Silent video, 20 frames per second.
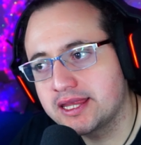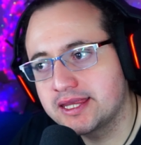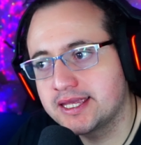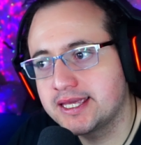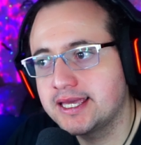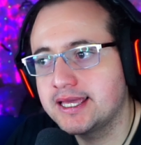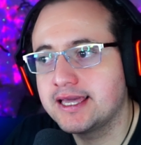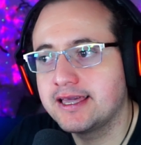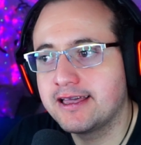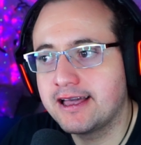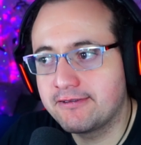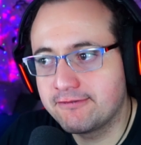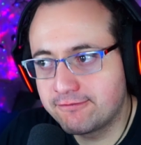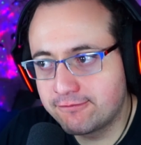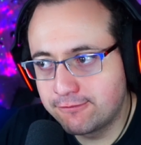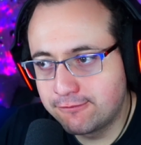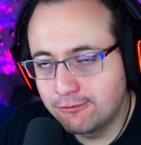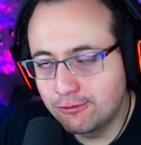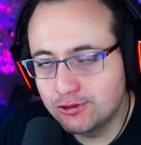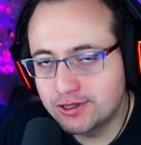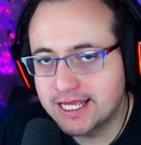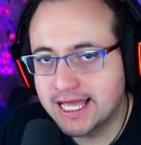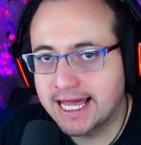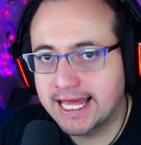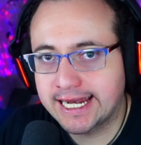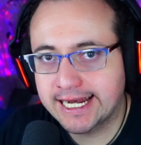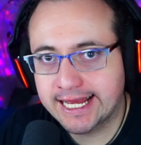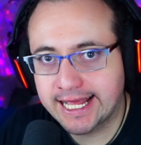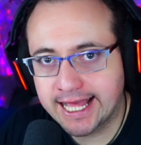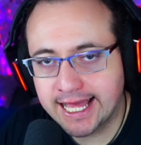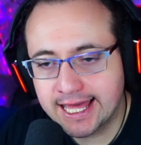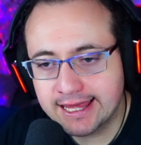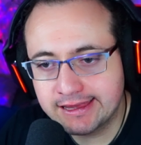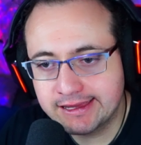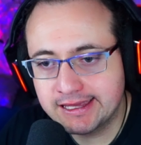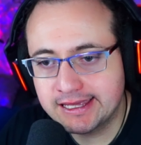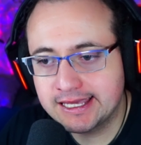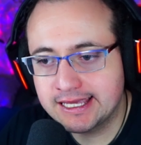de Food Arcade,